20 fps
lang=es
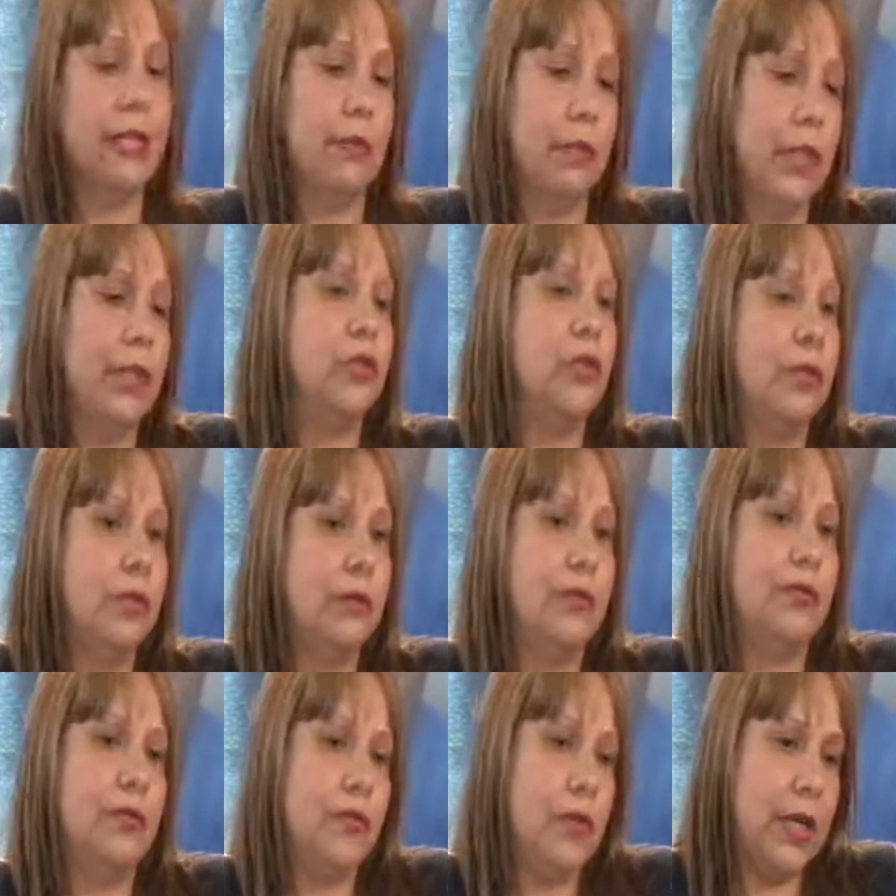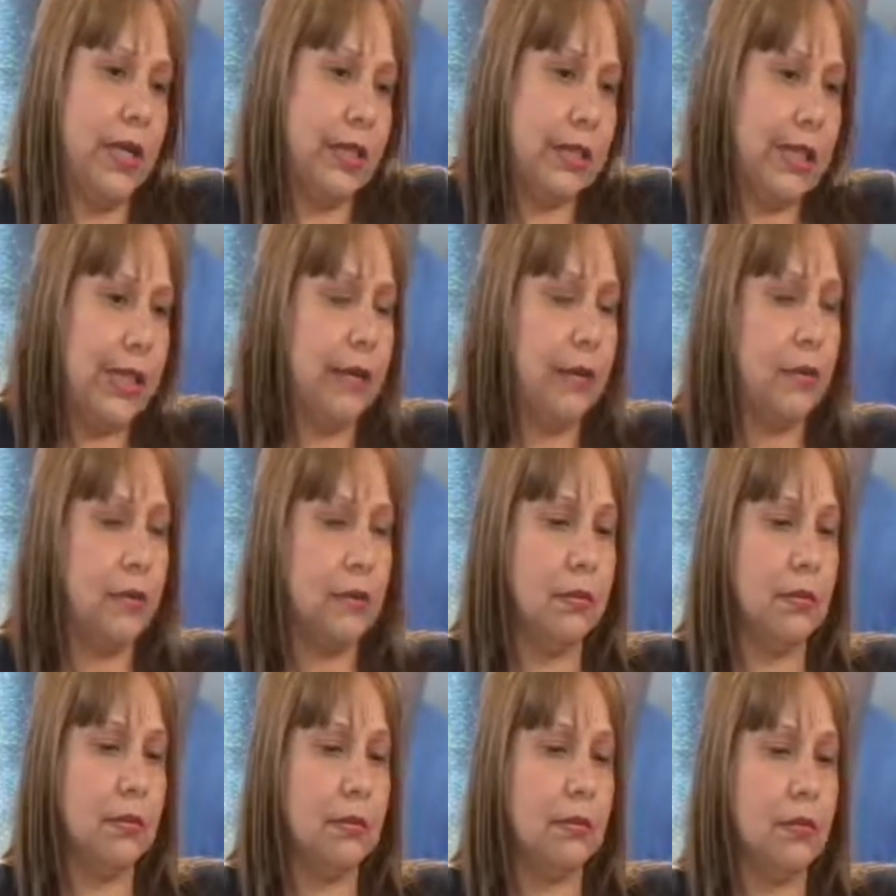Bueno, fue
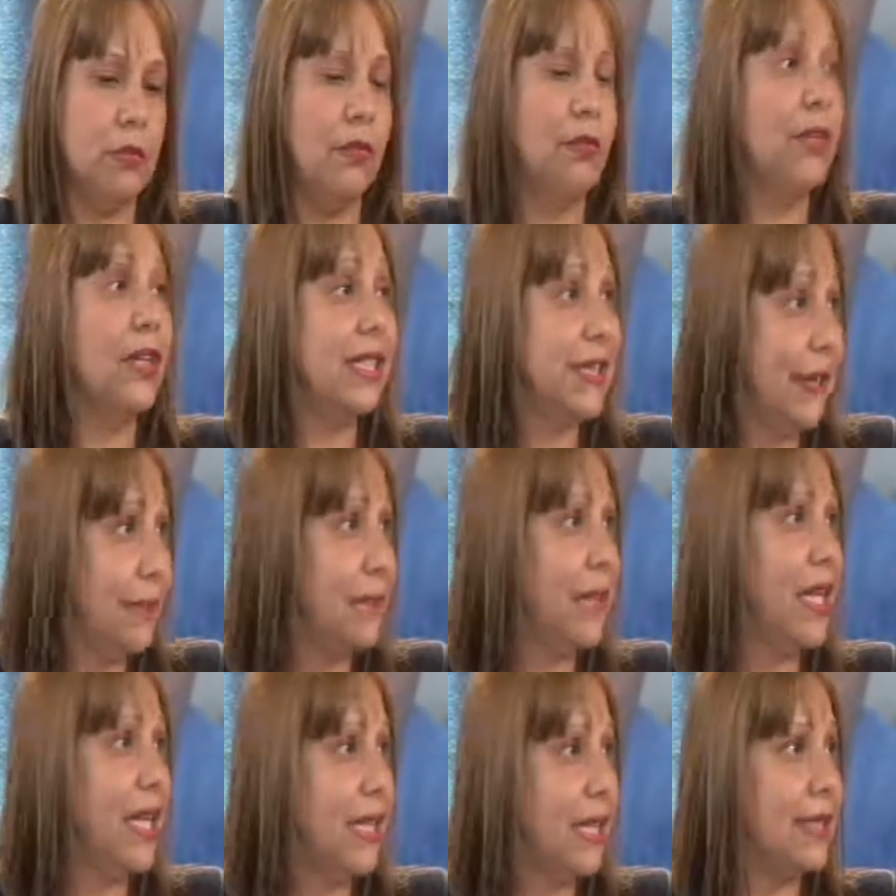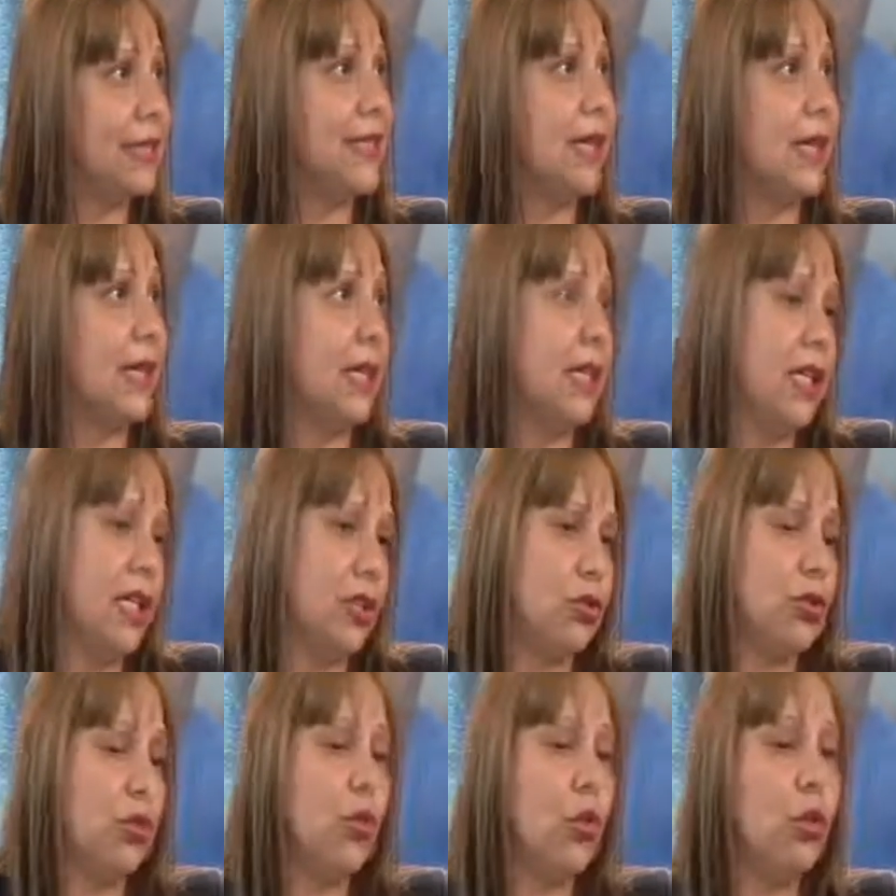tan, nos fue tan bien este, en
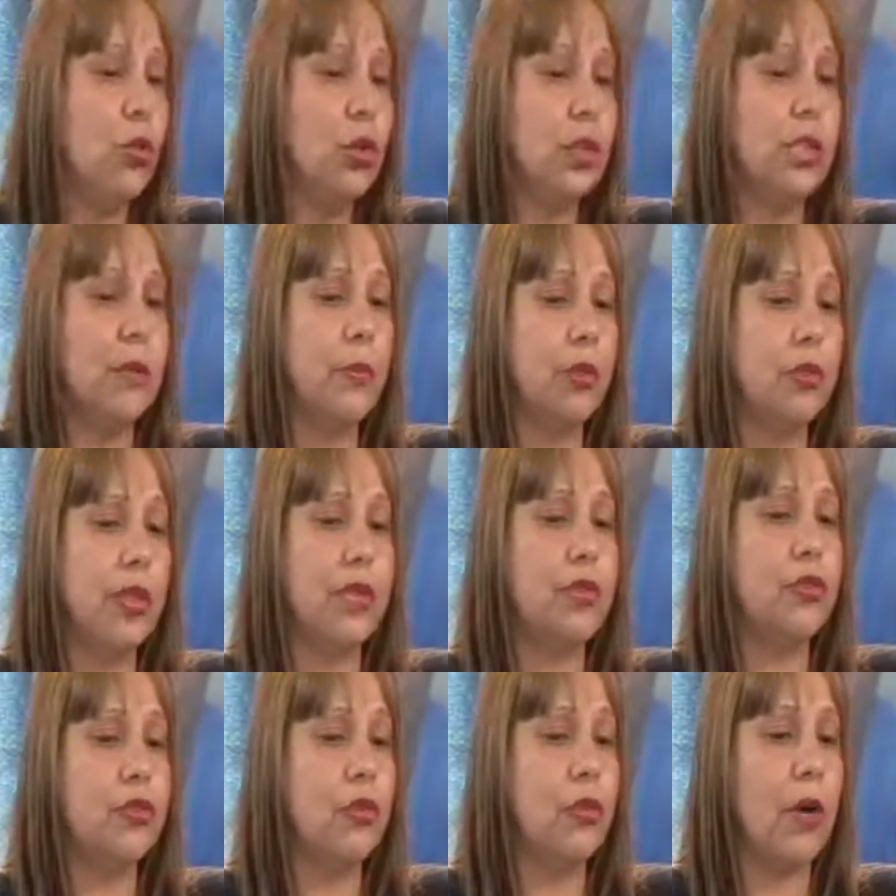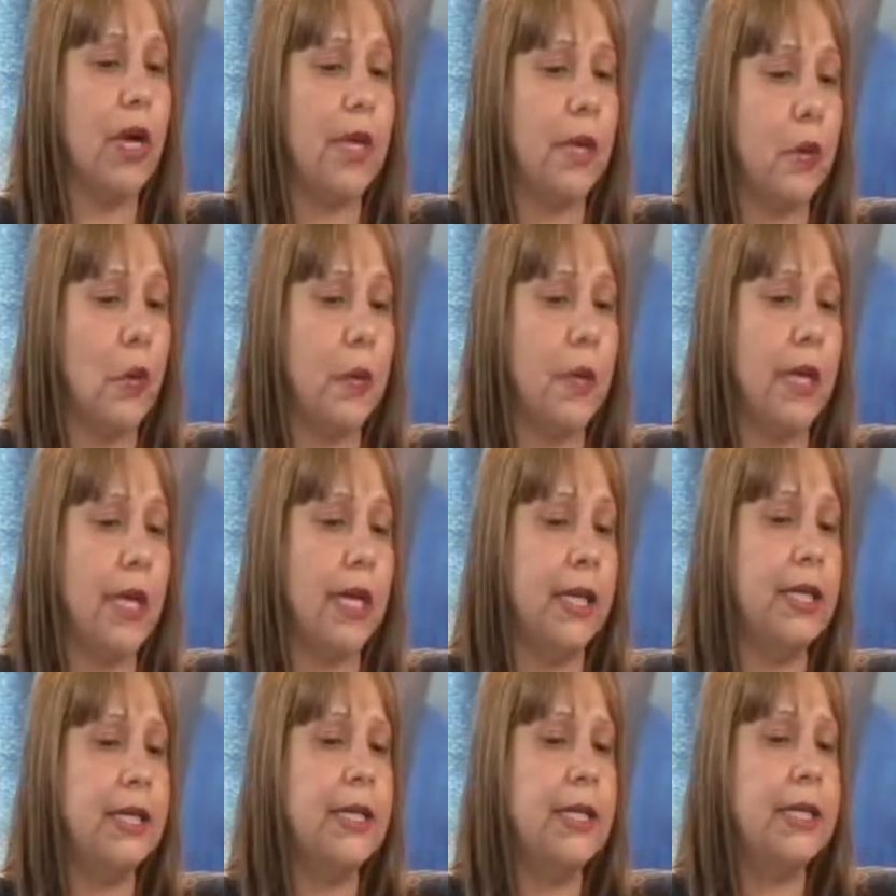estos dos últimos años nos ha ido
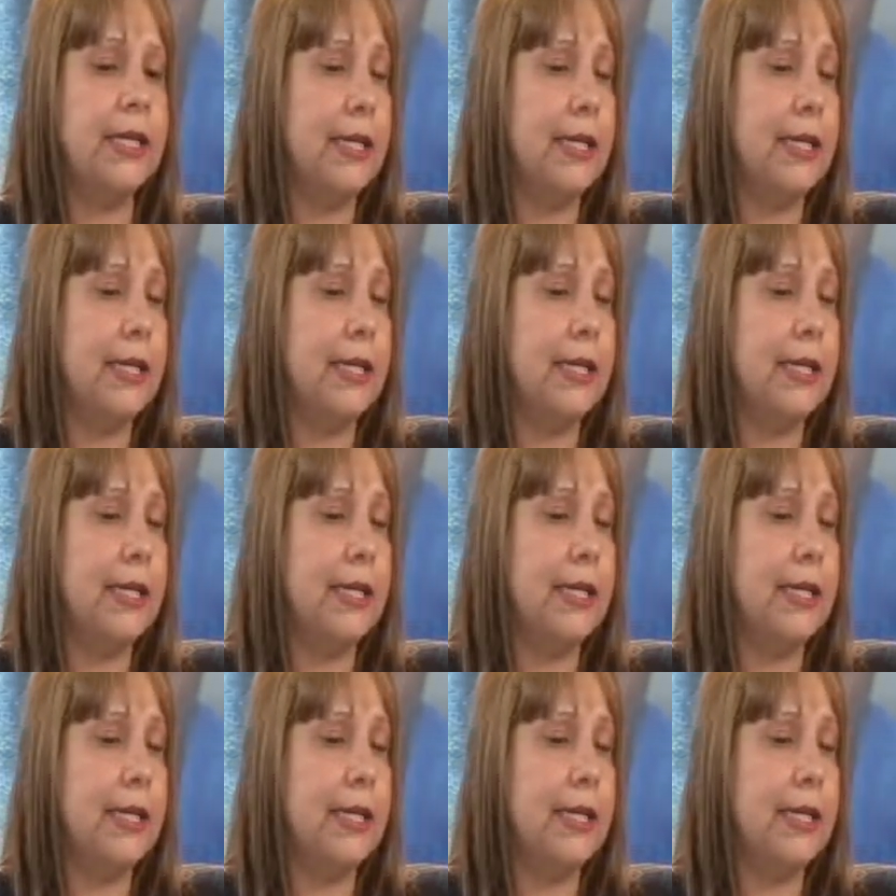bien,